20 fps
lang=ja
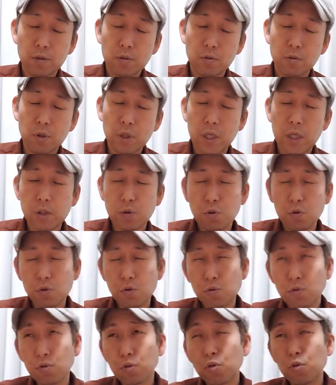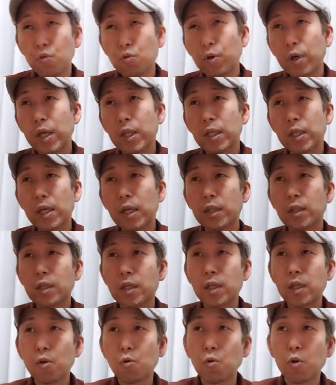それが一人ずつの表現であっ
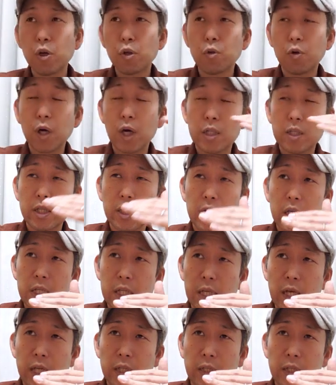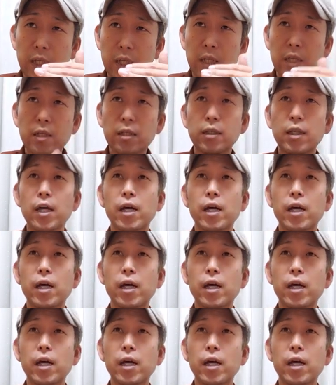たり声の重なりであったり